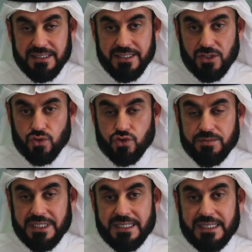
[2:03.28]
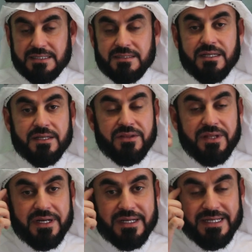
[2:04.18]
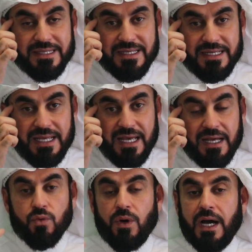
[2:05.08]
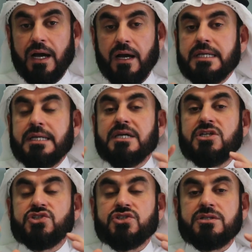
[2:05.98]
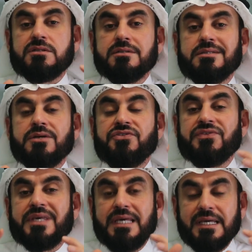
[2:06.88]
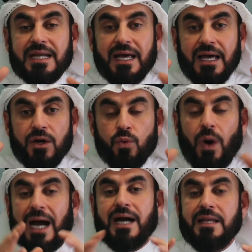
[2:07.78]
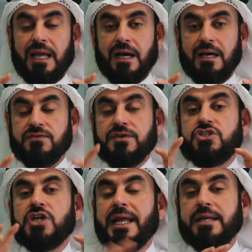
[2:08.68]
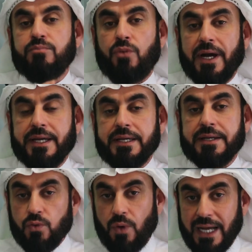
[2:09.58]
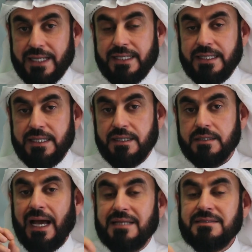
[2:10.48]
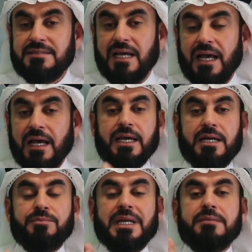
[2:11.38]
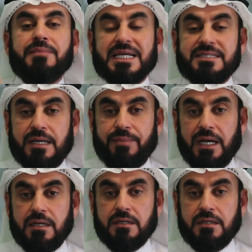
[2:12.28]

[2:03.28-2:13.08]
اللي يخرج من النت ضرر لذهنه ويحصر تفكيره وعقله في جانب معين وعليه انت اعمل مكتبه